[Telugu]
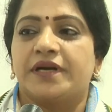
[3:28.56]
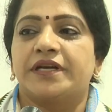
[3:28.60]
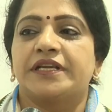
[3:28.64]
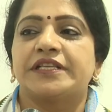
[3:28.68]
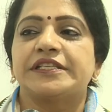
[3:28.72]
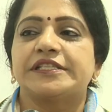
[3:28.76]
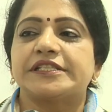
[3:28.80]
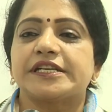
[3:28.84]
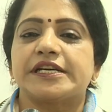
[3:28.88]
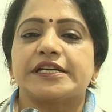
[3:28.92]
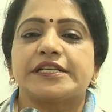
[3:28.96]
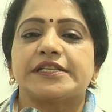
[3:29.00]

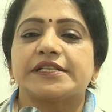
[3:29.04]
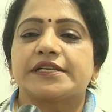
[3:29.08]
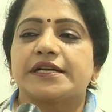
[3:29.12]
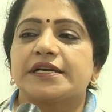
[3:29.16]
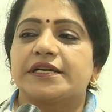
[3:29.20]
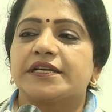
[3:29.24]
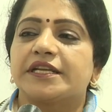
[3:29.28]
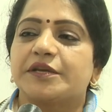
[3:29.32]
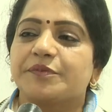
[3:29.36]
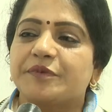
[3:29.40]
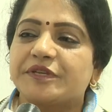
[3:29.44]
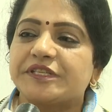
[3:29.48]
ఇన్ఛార్జిగా
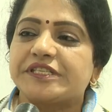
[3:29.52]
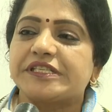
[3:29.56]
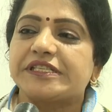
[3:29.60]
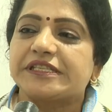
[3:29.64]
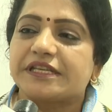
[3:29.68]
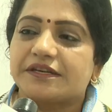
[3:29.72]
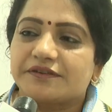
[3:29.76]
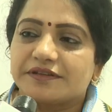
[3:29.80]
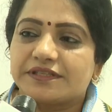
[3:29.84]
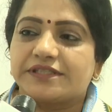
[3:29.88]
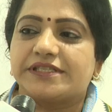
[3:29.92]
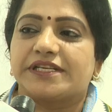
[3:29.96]
నియమించిన
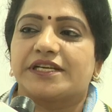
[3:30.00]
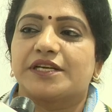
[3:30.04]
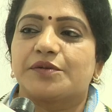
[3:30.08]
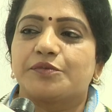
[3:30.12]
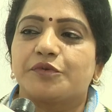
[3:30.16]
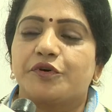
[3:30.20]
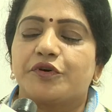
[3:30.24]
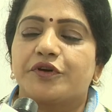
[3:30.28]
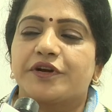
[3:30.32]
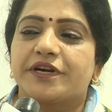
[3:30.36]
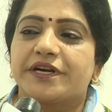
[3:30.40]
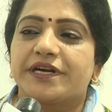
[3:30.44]
తర్వాత
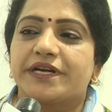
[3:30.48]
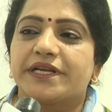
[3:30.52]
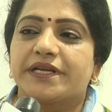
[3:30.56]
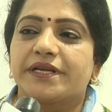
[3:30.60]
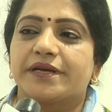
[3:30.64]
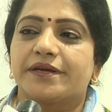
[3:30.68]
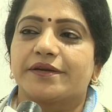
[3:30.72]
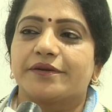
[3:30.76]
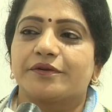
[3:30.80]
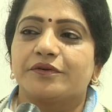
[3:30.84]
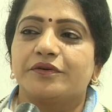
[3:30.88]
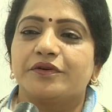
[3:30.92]
జగన్మోహన్ రెడ్డి
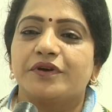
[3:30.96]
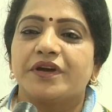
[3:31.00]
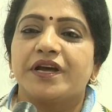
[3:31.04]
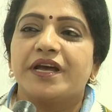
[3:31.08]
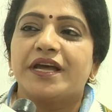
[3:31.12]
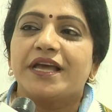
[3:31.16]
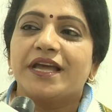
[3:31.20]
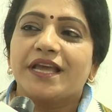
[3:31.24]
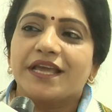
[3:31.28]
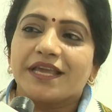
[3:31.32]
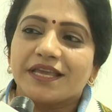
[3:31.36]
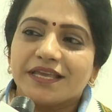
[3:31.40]
గారు
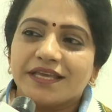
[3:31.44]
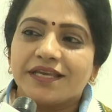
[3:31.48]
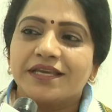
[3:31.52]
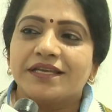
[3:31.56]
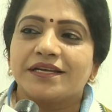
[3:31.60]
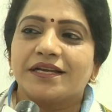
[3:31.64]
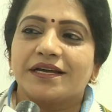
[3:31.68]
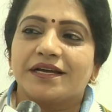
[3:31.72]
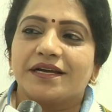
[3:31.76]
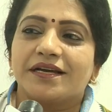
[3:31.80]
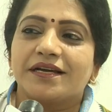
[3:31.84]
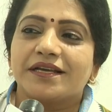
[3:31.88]

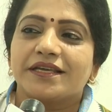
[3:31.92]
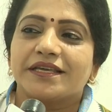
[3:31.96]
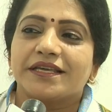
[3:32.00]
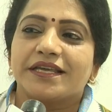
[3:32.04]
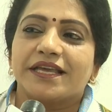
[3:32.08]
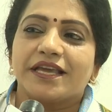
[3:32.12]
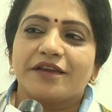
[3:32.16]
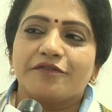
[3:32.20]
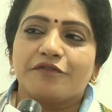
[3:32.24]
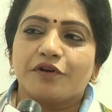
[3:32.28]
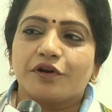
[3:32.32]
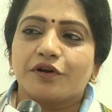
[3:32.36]
ఈయన
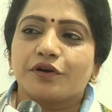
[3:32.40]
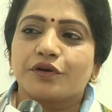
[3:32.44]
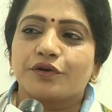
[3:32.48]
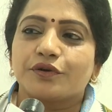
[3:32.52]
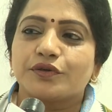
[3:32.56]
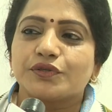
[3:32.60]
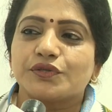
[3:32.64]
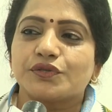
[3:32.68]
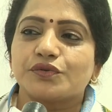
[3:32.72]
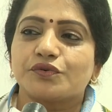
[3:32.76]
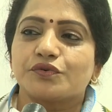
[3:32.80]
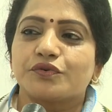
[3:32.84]
ఏ
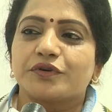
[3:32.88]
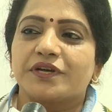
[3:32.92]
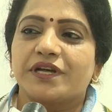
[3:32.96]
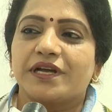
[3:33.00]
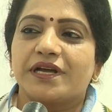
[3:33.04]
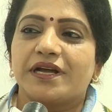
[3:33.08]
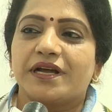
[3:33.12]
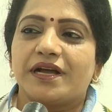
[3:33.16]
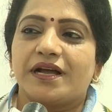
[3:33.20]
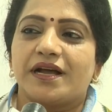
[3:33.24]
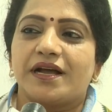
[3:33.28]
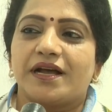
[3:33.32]
ఒక్కరోజు కూడా
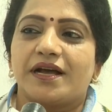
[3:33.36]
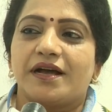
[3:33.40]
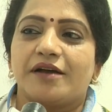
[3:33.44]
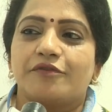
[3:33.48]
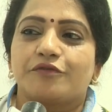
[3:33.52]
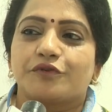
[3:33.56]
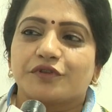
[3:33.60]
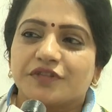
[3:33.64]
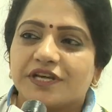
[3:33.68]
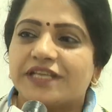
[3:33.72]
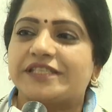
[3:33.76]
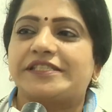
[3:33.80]

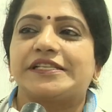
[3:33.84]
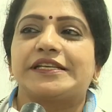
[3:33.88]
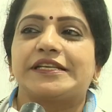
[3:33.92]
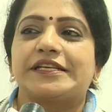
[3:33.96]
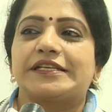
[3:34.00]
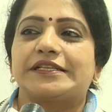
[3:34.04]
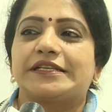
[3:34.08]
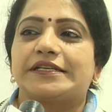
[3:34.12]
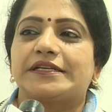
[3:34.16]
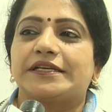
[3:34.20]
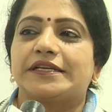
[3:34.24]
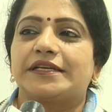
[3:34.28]
వృధా
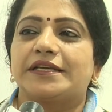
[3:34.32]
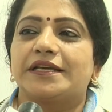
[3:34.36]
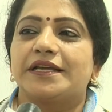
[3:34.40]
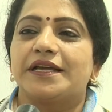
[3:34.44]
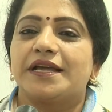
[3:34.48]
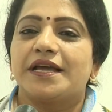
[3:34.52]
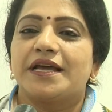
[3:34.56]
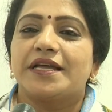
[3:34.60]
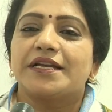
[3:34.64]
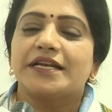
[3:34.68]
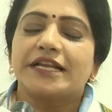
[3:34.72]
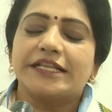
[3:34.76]
చేయలేదండి
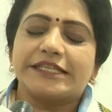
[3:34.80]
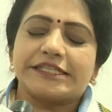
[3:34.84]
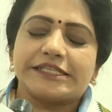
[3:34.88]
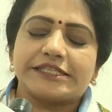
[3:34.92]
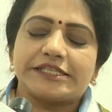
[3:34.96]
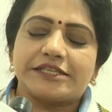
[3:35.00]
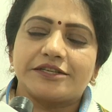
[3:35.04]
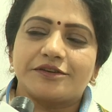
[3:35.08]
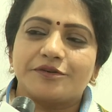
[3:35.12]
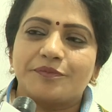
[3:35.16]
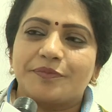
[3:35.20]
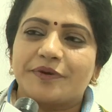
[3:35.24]

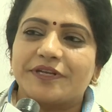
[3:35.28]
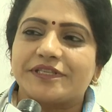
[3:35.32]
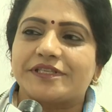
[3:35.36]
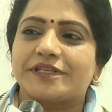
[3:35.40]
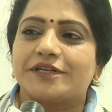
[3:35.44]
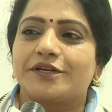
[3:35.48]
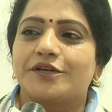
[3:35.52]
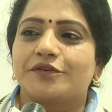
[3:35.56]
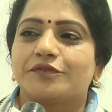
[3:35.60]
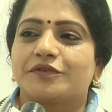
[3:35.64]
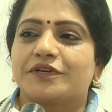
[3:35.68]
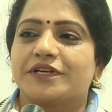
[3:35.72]
నిత్యం
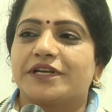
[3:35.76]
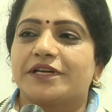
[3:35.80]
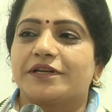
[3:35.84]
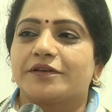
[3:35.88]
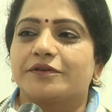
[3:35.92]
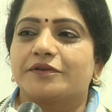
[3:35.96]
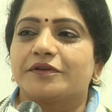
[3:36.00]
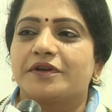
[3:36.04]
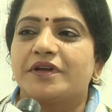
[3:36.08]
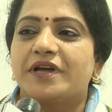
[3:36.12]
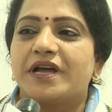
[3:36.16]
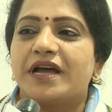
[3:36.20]
ప్రజల్లో ఉన్నారు
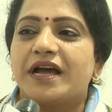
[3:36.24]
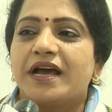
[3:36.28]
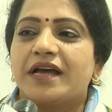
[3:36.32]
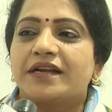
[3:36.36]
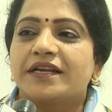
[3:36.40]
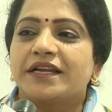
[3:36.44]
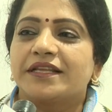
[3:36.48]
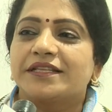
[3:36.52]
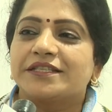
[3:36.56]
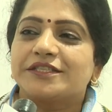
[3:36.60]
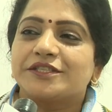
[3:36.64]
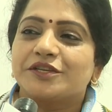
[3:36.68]

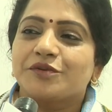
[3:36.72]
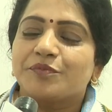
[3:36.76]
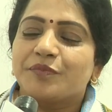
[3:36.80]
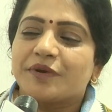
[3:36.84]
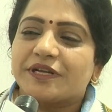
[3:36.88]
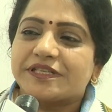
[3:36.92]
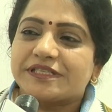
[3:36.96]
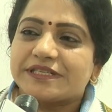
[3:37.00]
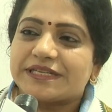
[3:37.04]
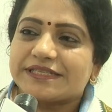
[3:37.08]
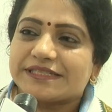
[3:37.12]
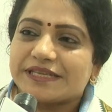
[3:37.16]
నిత్యం
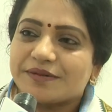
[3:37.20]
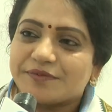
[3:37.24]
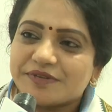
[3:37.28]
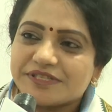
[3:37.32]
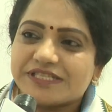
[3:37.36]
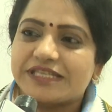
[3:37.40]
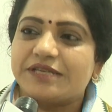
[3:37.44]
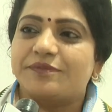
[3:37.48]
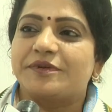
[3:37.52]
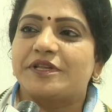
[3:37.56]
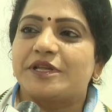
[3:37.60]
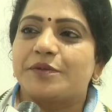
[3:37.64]
ప్రజల
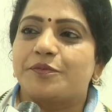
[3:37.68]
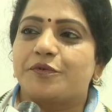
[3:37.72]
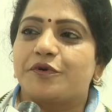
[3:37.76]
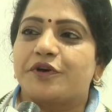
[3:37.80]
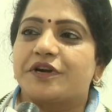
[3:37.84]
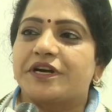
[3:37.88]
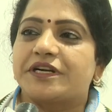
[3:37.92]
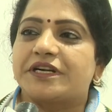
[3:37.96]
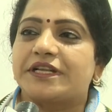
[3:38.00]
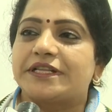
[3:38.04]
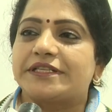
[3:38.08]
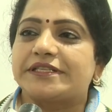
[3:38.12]
సమస్యల మీద
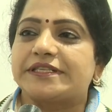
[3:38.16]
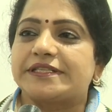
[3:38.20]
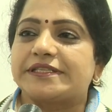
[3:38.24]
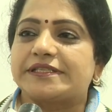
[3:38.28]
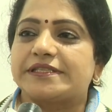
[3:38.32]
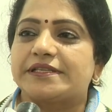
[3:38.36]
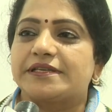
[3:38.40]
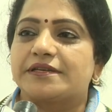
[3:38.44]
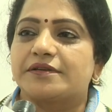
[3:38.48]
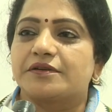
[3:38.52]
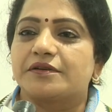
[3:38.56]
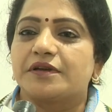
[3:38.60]
పోరాటాలు
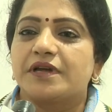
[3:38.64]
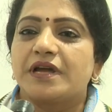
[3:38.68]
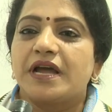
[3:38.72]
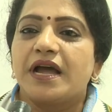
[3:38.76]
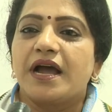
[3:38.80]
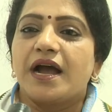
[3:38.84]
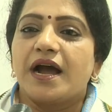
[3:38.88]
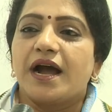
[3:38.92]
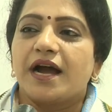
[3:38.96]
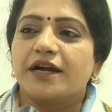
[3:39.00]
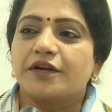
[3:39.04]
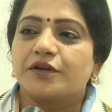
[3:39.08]
చేశారు
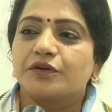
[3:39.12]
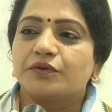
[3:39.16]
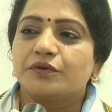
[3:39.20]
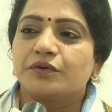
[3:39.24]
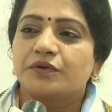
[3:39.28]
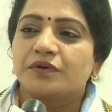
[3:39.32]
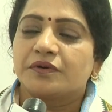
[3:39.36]
అటు